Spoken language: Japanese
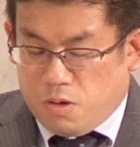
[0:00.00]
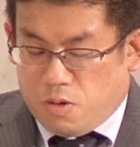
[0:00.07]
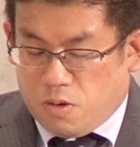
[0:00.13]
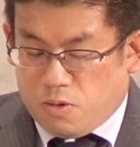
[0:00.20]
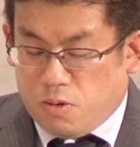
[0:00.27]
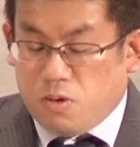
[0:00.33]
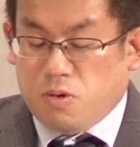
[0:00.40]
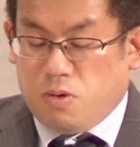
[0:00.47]

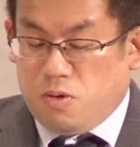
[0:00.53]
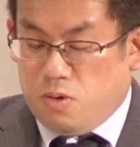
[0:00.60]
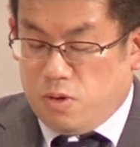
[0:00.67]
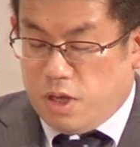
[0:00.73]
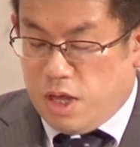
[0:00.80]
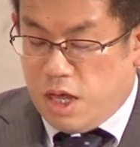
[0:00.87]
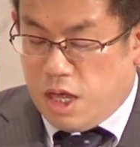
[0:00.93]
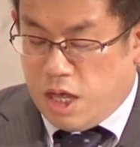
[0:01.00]
この方
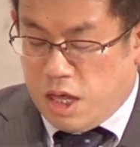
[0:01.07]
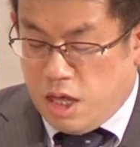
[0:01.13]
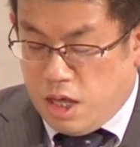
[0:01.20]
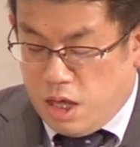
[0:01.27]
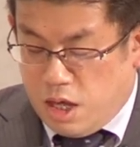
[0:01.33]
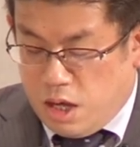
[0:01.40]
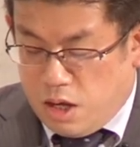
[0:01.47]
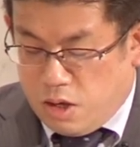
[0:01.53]
法で
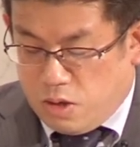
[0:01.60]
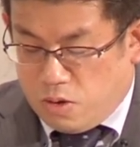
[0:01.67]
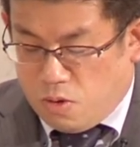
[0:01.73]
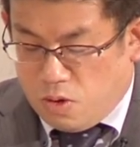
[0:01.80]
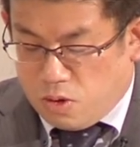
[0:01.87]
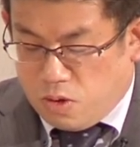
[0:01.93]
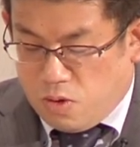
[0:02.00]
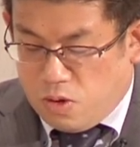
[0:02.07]

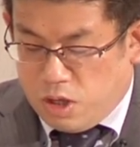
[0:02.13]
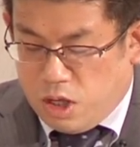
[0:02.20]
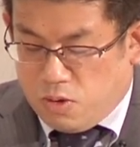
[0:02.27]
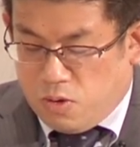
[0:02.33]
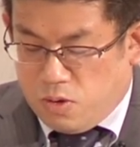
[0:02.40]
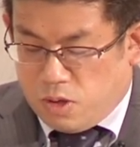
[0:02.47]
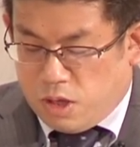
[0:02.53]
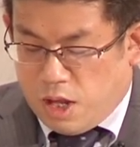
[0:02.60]
東京に
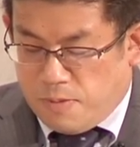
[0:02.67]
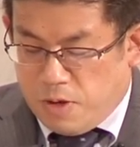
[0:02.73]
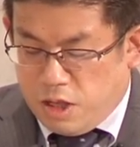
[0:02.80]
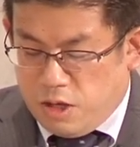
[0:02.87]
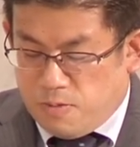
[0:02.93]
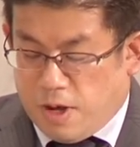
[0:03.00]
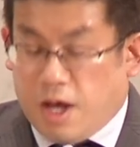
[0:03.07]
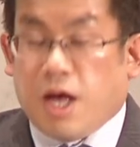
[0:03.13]
行くため
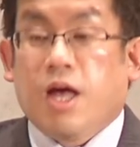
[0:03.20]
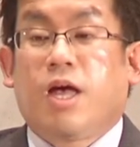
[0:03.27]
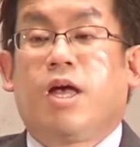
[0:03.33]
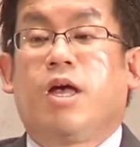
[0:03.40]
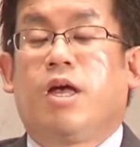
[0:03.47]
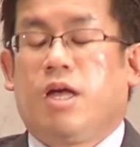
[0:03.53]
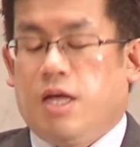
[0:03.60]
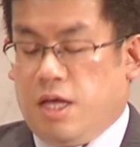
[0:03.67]
には、
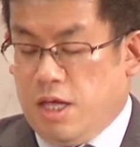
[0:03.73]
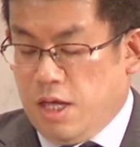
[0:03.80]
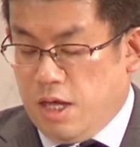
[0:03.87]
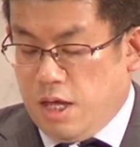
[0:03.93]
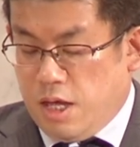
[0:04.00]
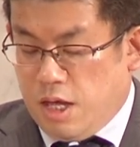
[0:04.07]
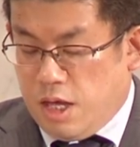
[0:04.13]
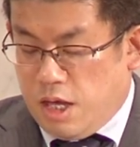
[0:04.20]

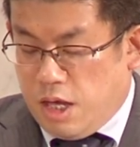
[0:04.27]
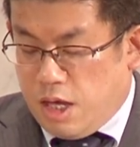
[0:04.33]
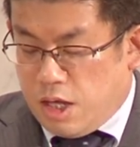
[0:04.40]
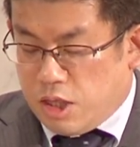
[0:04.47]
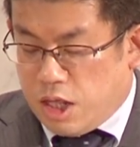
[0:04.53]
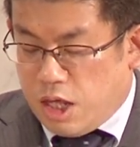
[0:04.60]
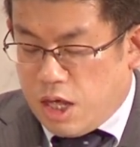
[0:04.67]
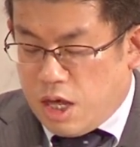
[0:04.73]

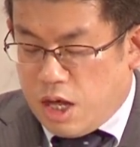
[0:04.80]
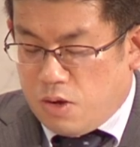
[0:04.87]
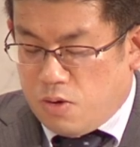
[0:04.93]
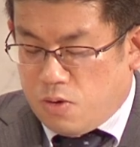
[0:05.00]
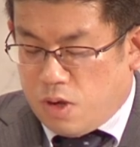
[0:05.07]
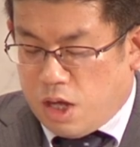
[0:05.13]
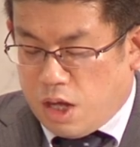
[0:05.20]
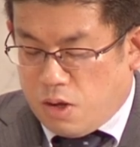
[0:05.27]

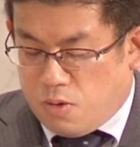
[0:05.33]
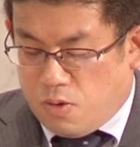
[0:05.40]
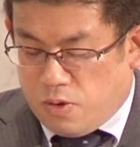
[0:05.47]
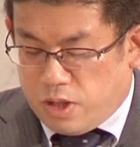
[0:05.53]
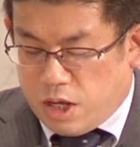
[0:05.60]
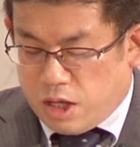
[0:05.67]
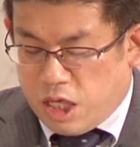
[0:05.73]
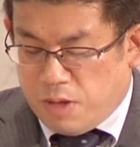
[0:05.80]
JR の発
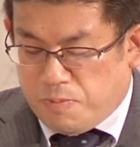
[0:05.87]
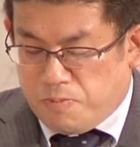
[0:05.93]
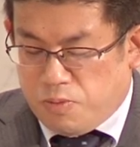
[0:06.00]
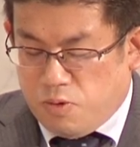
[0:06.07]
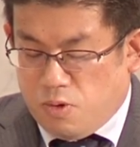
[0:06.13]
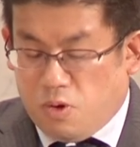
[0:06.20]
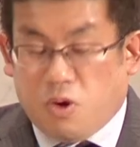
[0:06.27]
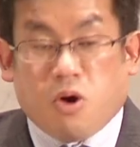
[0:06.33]
行した切
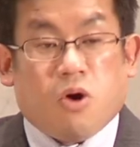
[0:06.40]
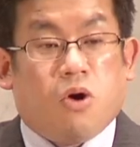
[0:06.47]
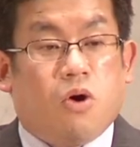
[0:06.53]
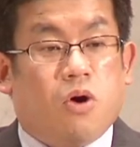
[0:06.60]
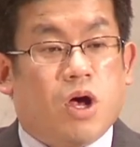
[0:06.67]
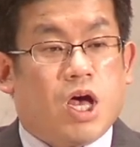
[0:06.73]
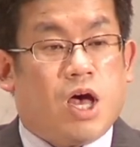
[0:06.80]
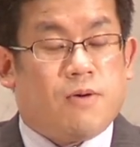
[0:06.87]
符
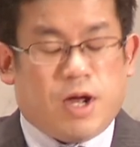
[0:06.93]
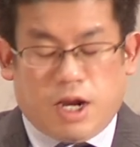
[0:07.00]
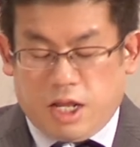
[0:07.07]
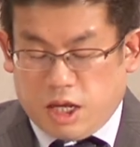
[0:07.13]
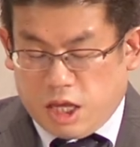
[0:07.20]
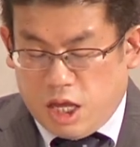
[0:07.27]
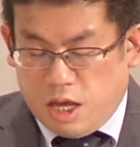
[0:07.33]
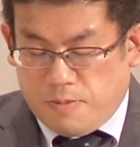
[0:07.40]
を変わら
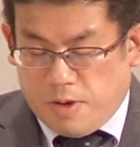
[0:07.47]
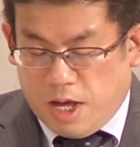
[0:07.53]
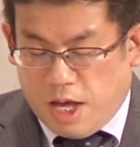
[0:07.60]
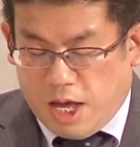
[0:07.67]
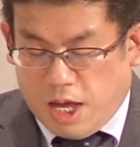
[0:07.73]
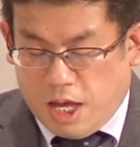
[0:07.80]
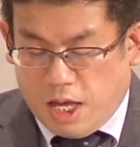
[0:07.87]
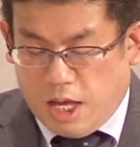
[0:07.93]
なけれ
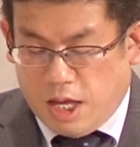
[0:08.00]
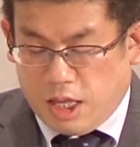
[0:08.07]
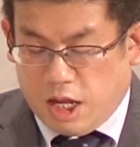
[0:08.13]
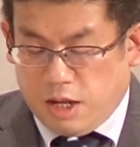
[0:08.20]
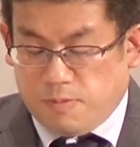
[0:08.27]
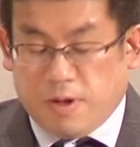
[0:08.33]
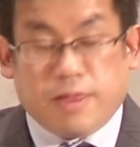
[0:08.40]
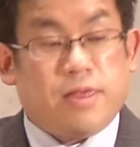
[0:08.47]
ば
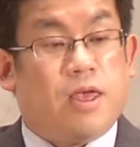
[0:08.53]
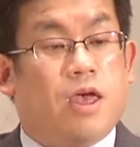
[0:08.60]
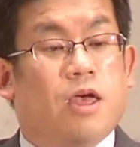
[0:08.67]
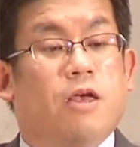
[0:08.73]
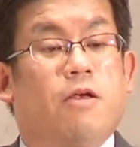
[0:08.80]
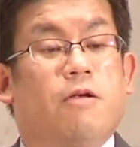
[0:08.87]
なりません。